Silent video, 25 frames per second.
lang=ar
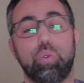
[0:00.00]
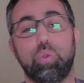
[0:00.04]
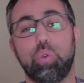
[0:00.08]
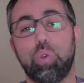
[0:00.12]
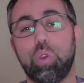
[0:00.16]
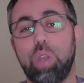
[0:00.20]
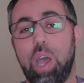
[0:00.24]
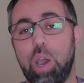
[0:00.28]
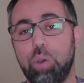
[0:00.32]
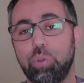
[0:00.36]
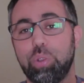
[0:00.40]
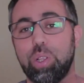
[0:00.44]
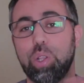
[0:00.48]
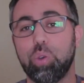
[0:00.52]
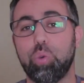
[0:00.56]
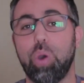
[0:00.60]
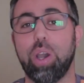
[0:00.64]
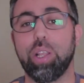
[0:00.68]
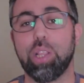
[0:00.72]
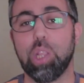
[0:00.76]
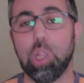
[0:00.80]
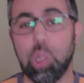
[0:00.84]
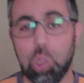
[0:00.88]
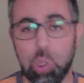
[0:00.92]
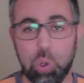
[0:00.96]
نعاود لك
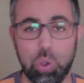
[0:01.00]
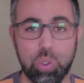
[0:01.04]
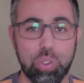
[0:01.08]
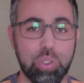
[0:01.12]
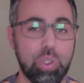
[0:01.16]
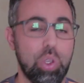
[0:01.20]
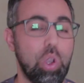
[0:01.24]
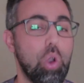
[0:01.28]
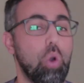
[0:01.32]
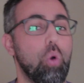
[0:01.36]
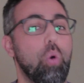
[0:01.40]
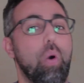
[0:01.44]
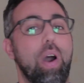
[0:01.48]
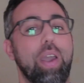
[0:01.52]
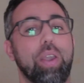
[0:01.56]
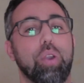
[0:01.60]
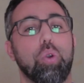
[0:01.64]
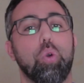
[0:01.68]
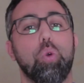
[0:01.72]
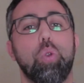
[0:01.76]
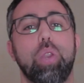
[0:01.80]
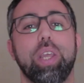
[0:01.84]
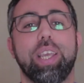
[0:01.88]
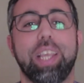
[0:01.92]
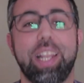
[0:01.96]
واحد اللغز
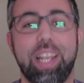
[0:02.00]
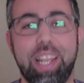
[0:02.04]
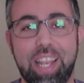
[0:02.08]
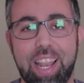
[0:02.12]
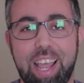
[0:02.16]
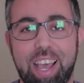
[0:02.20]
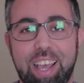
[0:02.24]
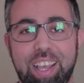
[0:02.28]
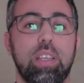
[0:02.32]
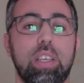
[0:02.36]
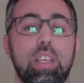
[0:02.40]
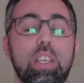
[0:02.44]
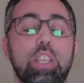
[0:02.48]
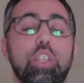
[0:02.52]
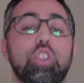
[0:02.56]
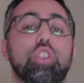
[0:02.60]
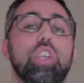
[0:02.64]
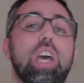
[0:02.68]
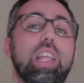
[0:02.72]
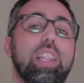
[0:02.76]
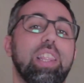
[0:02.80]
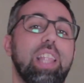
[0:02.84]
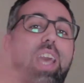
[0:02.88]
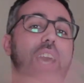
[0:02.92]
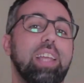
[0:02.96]
وغيقول لك لا ان
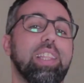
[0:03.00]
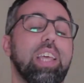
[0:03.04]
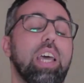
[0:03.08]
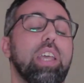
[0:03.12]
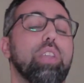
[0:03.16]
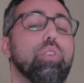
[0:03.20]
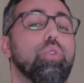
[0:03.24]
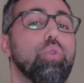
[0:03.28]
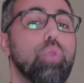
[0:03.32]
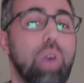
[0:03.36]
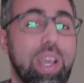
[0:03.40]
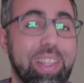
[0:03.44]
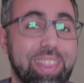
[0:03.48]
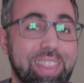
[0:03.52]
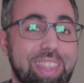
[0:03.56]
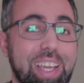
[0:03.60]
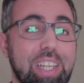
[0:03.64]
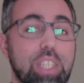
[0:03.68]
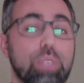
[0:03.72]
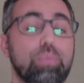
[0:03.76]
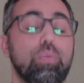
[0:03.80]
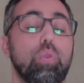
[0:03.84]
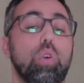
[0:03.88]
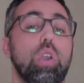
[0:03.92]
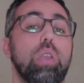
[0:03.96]
شاء الله هذا غيكون واحد
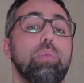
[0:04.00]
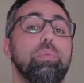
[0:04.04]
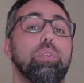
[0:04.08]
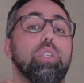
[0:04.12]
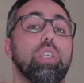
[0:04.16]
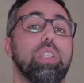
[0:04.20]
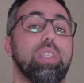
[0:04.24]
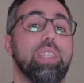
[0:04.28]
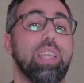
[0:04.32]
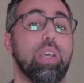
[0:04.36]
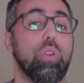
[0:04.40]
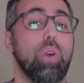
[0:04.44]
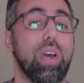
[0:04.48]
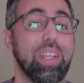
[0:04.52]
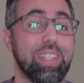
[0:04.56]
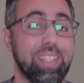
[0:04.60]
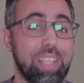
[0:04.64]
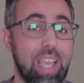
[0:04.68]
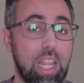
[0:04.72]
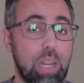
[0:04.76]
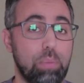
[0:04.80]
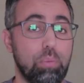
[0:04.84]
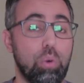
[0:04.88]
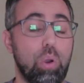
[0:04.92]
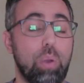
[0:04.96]
الدرس مهم جدا
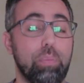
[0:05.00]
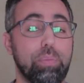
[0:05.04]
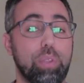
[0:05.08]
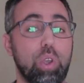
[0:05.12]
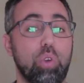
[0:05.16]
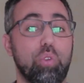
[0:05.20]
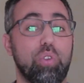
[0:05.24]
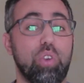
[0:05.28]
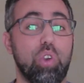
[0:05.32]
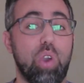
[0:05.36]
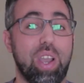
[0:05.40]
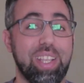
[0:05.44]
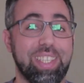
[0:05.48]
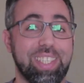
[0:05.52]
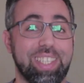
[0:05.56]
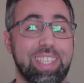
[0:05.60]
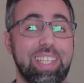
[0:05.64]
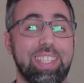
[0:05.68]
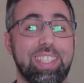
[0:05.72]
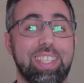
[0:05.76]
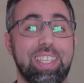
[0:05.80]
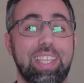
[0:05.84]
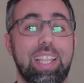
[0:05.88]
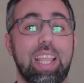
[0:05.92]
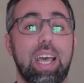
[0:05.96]
وغتعلموه نبداو فيه واحد
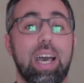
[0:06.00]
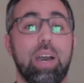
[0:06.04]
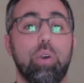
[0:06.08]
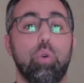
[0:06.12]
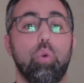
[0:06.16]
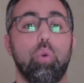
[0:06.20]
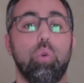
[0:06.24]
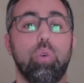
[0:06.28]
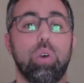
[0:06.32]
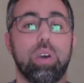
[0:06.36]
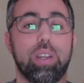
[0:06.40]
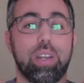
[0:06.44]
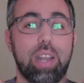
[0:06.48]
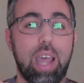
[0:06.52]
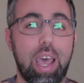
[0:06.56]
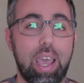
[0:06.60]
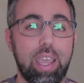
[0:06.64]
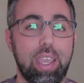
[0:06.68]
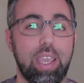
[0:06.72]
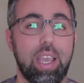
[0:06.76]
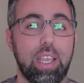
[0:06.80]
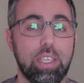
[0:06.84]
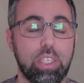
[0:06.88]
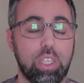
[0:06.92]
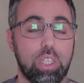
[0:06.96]
السلسله
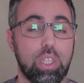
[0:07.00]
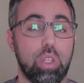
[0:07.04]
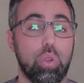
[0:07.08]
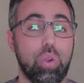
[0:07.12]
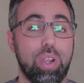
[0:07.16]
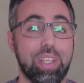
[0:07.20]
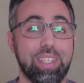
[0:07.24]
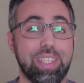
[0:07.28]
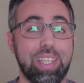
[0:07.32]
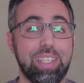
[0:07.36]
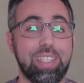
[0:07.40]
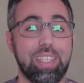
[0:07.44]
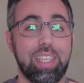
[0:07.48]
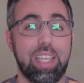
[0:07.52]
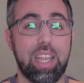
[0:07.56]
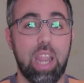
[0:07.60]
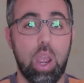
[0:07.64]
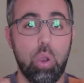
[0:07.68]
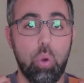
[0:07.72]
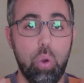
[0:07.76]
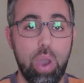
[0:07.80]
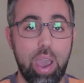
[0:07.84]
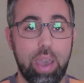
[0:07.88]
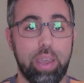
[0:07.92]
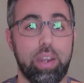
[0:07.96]
رائعه جدا واحد السلسله
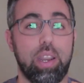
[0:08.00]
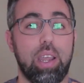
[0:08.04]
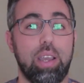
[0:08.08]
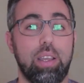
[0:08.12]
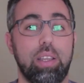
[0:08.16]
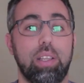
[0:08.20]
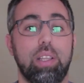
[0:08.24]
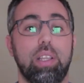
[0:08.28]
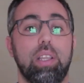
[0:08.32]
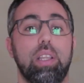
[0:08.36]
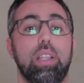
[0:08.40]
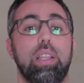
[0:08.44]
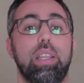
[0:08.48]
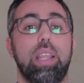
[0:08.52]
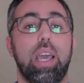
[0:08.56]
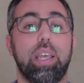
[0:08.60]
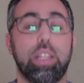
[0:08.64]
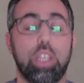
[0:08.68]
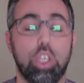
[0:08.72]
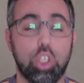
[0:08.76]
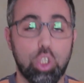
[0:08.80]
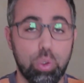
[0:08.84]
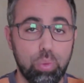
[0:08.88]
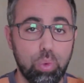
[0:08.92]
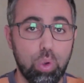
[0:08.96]
واعره اللي
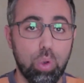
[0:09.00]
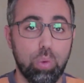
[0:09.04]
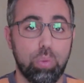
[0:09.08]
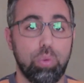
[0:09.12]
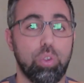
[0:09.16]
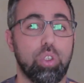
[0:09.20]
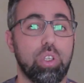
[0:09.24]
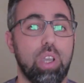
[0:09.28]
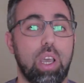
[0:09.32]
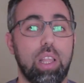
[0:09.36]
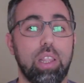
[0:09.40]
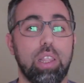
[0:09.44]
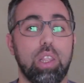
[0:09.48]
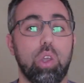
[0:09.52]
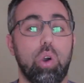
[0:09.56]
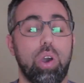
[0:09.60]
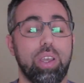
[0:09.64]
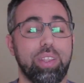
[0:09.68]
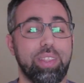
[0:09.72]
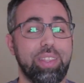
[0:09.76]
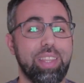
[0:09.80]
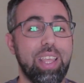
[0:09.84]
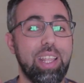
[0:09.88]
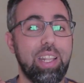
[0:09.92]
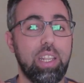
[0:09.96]
غتعجبكم ان شاء الله
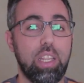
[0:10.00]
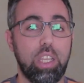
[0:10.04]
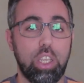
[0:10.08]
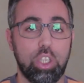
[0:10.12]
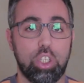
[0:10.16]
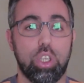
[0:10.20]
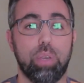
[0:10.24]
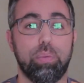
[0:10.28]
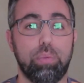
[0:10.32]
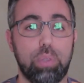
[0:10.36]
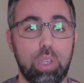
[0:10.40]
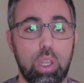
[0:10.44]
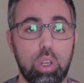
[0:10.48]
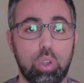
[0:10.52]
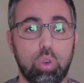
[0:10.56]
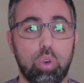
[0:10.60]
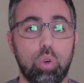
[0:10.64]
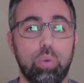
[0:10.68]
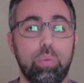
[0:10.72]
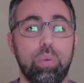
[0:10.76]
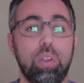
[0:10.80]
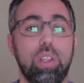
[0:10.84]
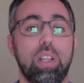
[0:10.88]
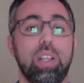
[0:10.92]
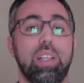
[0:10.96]
وعندنا الاعجاب
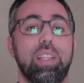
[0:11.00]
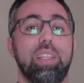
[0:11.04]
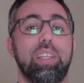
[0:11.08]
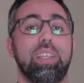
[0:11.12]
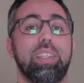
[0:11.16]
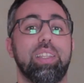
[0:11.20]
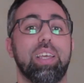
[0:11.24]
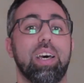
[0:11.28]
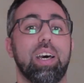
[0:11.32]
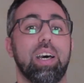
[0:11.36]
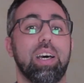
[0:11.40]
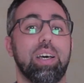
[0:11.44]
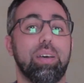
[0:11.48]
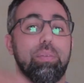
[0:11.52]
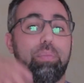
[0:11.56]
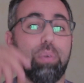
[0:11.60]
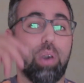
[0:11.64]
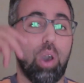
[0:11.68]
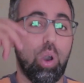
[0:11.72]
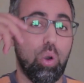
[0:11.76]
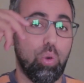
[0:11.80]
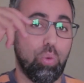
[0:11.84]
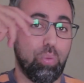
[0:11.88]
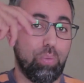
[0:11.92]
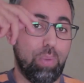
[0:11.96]
ديالكم لذا
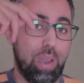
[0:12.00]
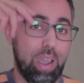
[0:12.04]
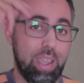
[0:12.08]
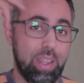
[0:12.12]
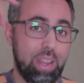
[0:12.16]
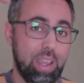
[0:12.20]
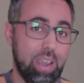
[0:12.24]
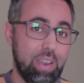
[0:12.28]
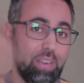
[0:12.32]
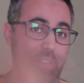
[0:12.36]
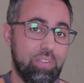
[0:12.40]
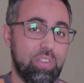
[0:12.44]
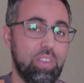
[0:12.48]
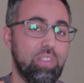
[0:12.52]
بقوا معنا في